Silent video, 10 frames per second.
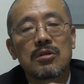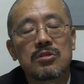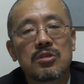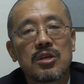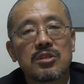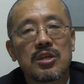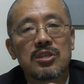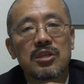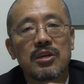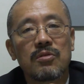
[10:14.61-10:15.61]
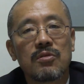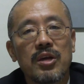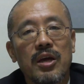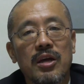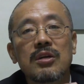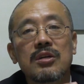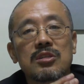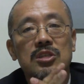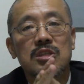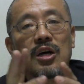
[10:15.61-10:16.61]
ズケズケしているので、
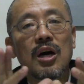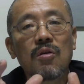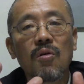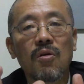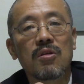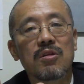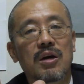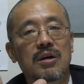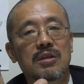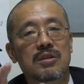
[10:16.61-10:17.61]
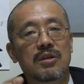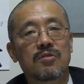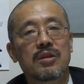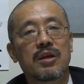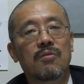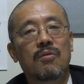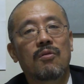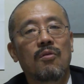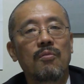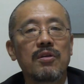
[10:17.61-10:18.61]
すがごなんて言って、こ
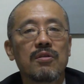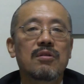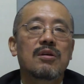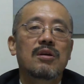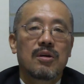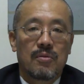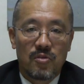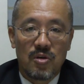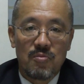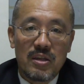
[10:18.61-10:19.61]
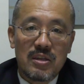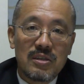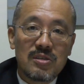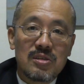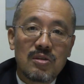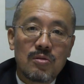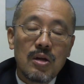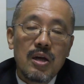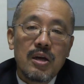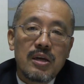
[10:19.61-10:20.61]
う褒める向きもあったんですけど、
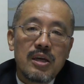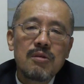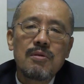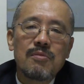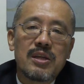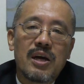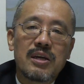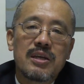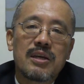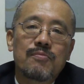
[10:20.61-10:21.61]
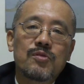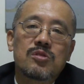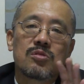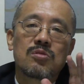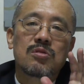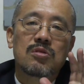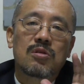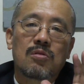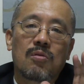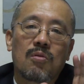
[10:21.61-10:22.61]
今みたいにすごく
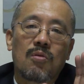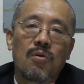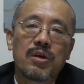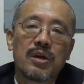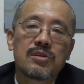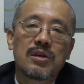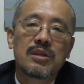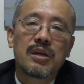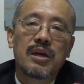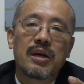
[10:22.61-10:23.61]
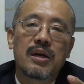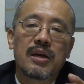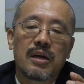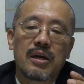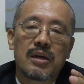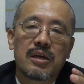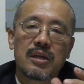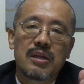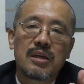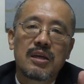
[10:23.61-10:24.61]
こう攻撃されて、えー、
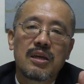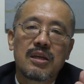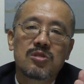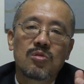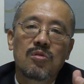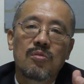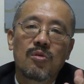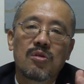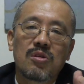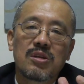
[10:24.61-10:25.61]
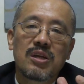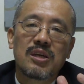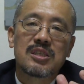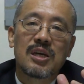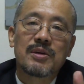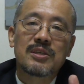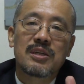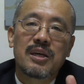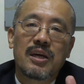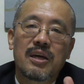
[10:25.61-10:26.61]
決定的な証拠も出てきちゃいました
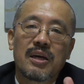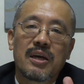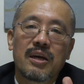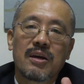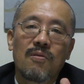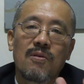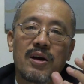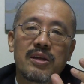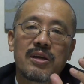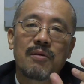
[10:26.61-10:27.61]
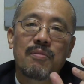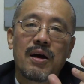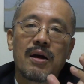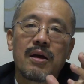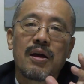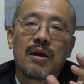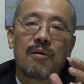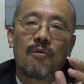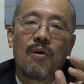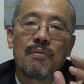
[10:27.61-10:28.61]
ね。えー、今回で言えば、
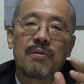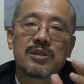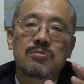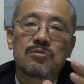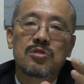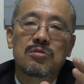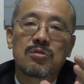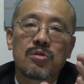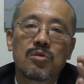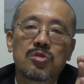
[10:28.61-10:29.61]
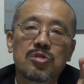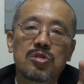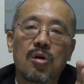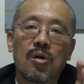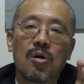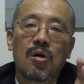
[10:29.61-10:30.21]
もう安倍事務所の領収書、